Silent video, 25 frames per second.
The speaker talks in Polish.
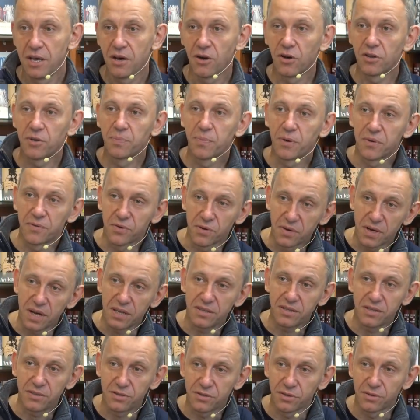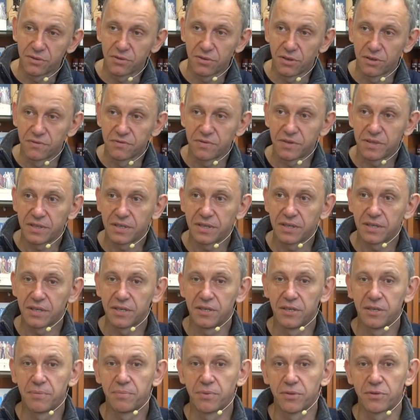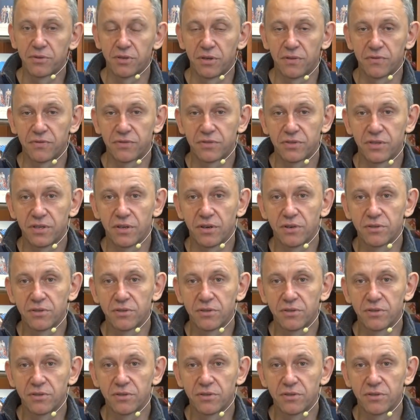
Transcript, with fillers: Od prowokacji sądowych y, począwszy,